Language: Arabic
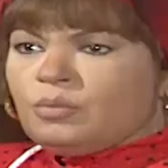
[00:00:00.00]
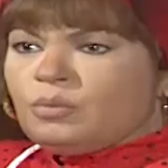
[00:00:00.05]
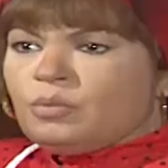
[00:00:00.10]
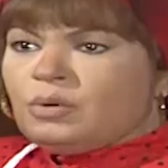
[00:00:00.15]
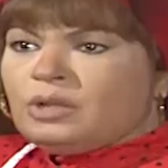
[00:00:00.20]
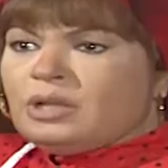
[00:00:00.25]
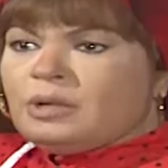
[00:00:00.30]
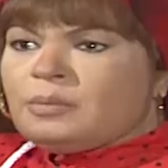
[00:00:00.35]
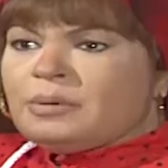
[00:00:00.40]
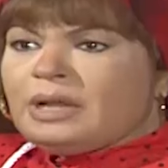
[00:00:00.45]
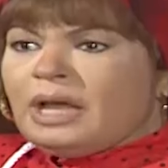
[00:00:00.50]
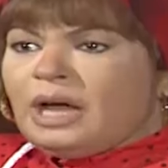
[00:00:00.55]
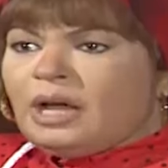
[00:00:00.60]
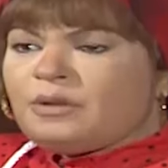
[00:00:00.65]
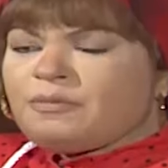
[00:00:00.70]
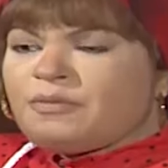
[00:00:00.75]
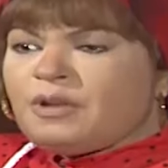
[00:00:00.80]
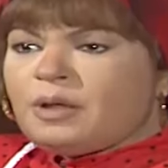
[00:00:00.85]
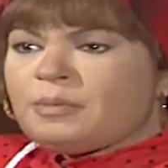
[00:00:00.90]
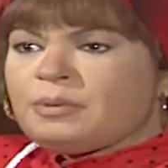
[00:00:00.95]
والله ما انا
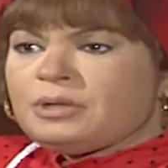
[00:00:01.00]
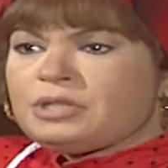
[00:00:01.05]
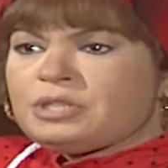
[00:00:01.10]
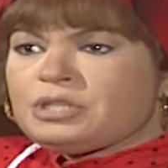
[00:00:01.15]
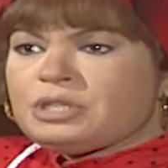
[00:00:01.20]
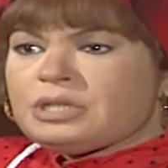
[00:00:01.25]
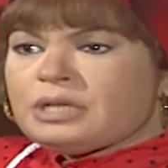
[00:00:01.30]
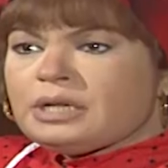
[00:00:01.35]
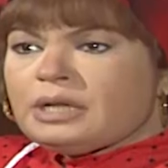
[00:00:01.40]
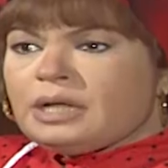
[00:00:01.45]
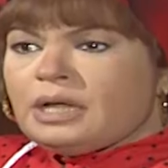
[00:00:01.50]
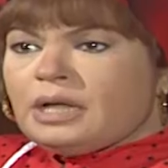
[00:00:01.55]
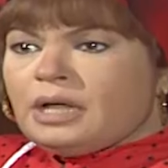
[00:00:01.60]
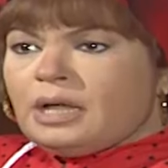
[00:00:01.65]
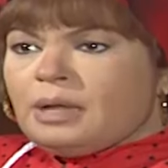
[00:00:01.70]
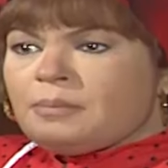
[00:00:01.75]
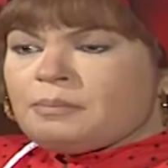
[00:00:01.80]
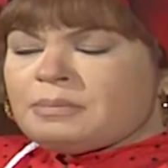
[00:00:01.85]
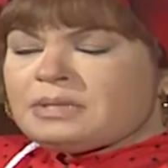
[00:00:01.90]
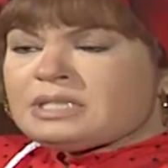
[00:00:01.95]
عارفه يا بنتي
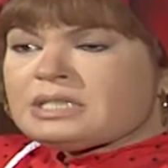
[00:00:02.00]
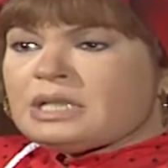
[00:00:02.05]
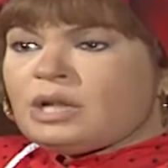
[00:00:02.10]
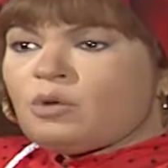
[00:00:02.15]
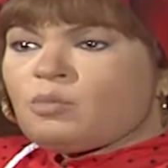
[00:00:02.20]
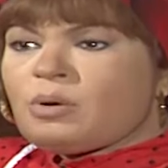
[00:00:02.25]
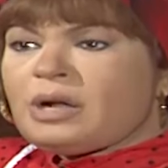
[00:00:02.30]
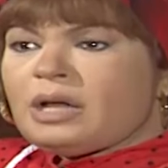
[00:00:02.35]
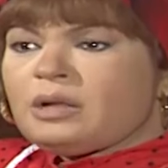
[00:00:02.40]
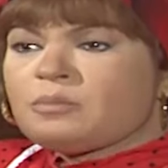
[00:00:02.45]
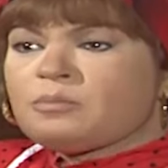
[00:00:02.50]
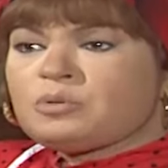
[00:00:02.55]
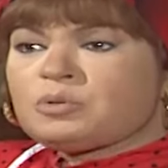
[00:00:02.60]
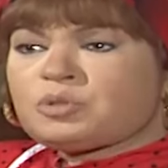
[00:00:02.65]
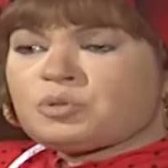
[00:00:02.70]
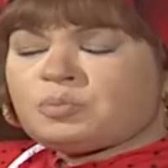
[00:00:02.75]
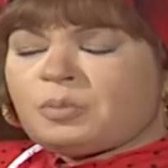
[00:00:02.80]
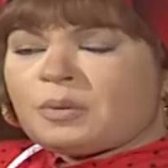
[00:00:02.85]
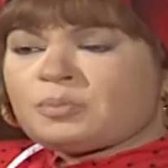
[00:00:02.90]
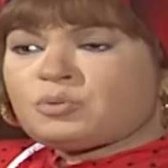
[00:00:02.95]
بس لو كان
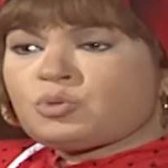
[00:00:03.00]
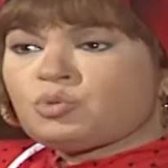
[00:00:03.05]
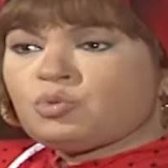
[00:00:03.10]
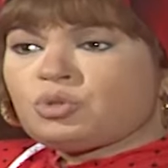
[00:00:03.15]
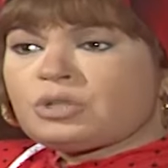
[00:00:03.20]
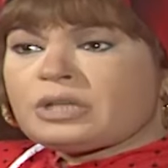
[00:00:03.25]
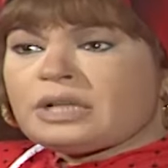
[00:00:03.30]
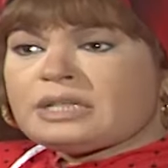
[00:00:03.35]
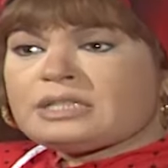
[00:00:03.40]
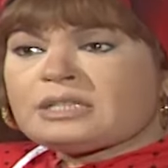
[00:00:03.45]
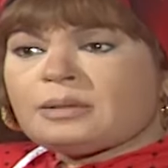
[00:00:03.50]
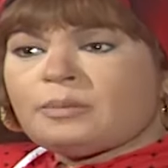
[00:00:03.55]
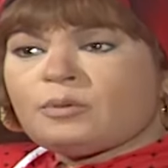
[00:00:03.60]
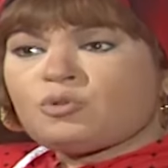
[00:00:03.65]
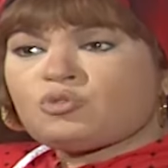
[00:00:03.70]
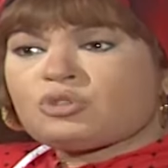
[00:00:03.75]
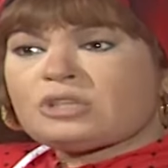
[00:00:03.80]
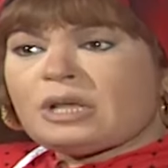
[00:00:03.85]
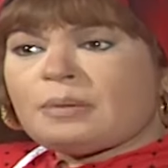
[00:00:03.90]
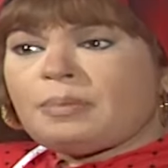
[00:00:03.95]
مش مبسوط كان زمانه
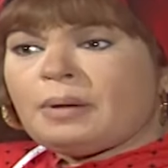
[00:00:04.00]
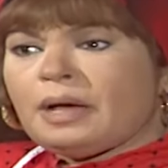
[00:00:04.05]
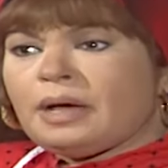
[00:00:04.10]
ساب